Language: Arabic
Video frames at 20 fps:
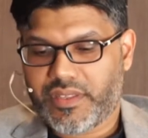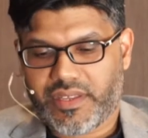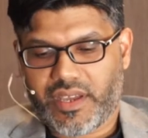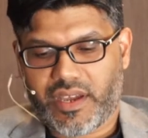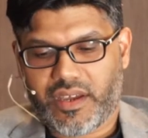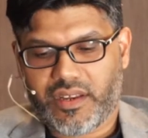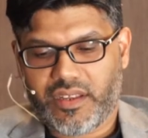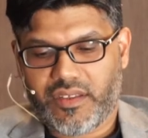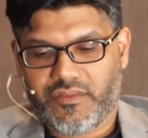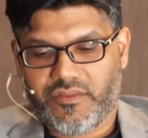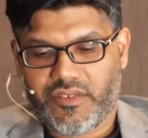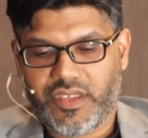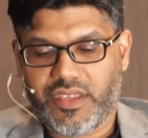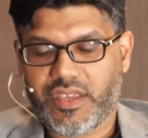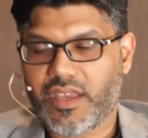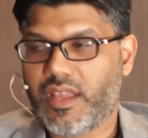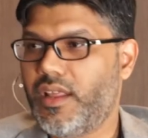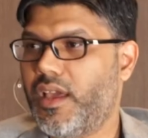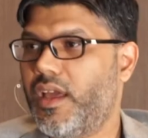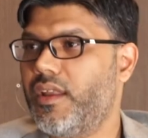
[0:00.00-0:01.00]

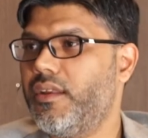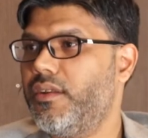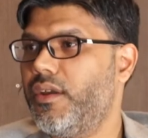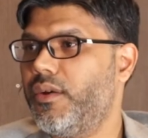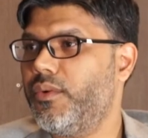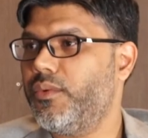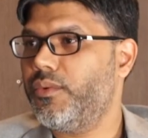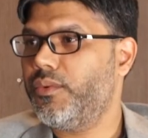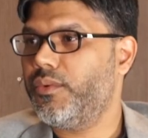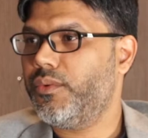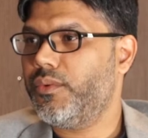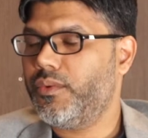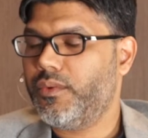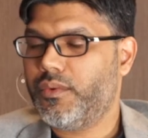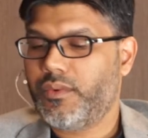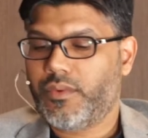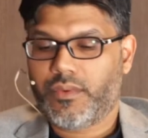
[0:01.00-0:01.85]
تعريفية لأنه